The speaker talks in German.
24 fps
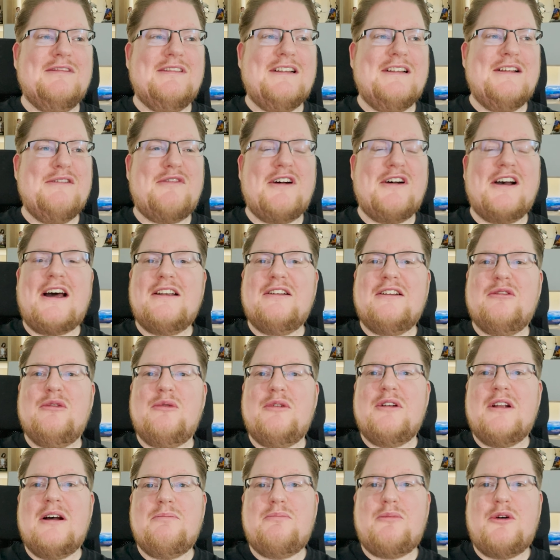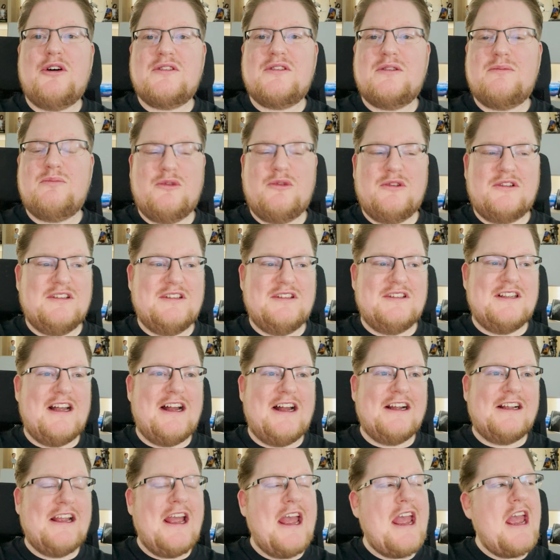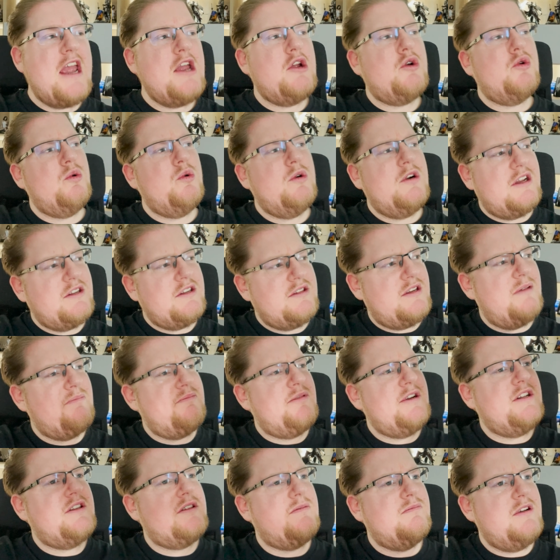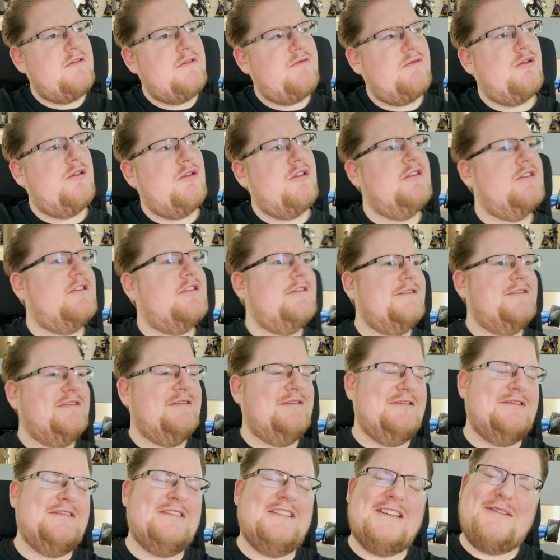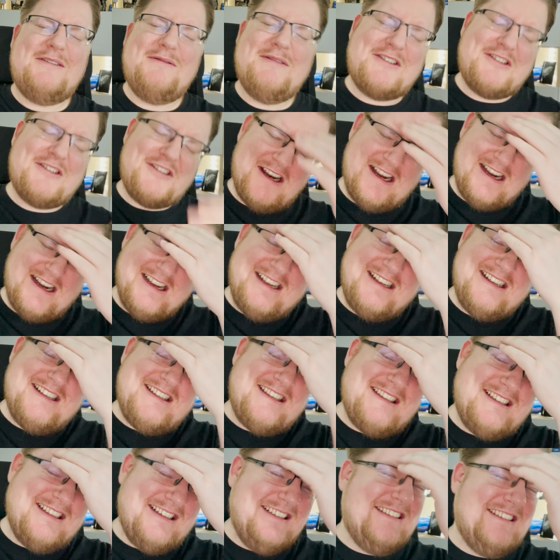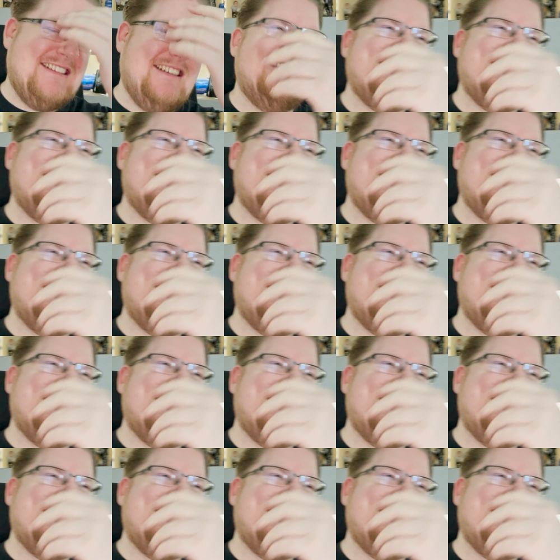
Lieferanten oder Postboten sagen, hey, cool, dass hier Pete's Meat wohnt. Denke ich mir, scheiße.